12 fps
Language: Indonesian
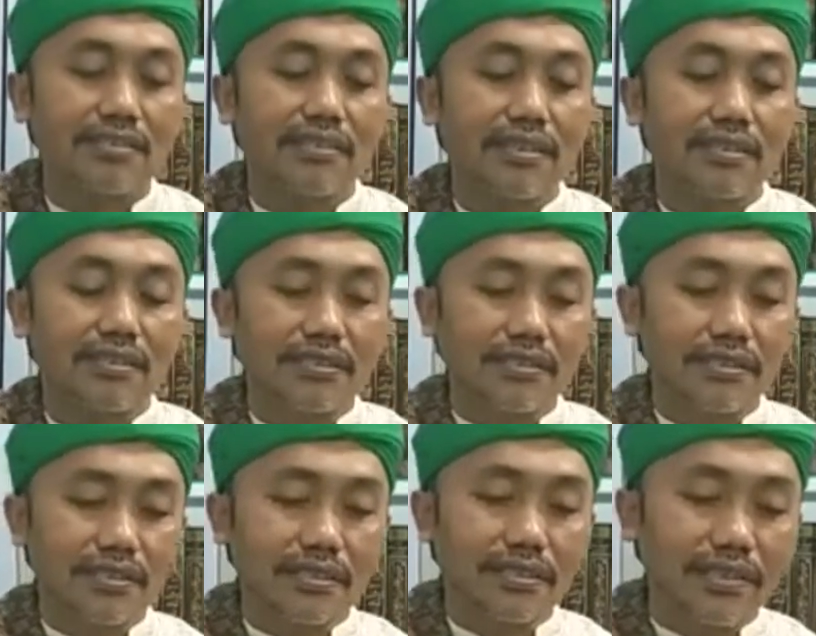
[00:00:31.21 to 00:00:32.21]

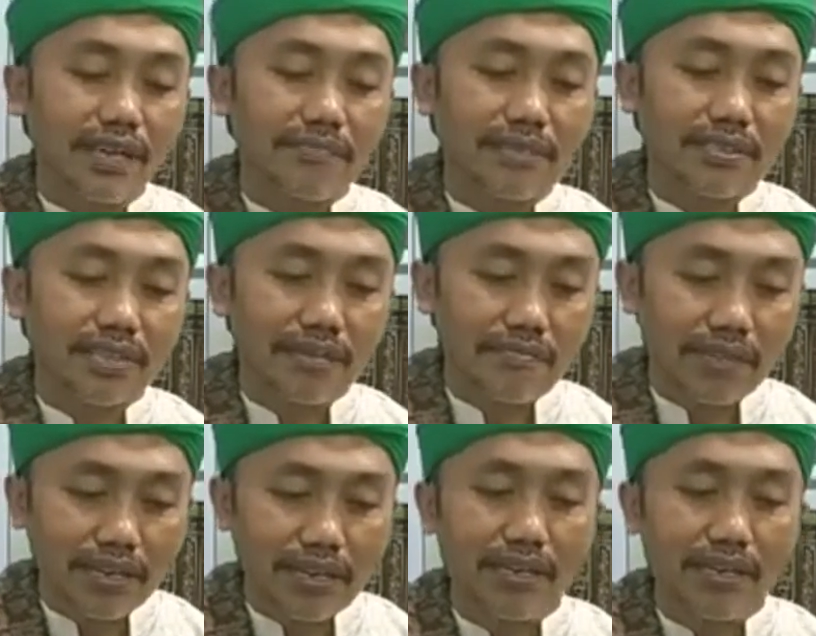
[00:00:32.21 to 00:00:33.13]
Jadi yang pertama